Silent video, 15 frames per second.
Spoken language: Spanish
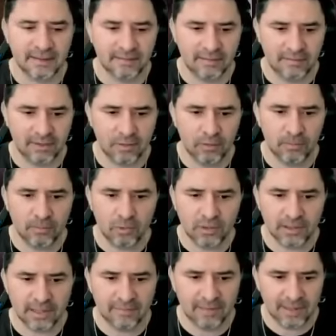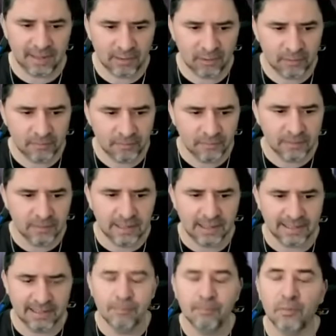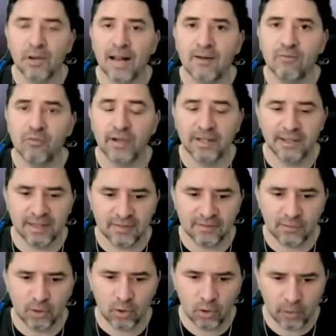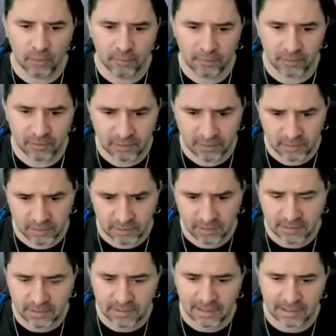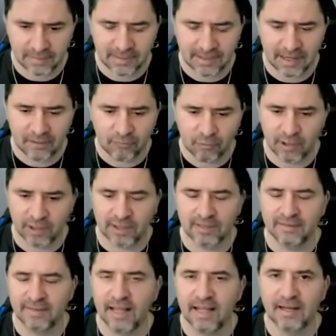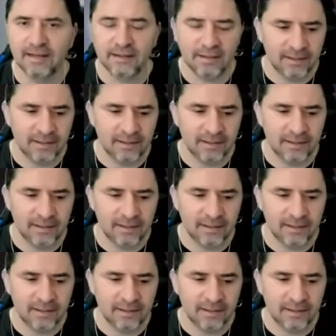ha vivido en Montevideo. El temporal fue intenso y los golpeó de manera fuerte. Se han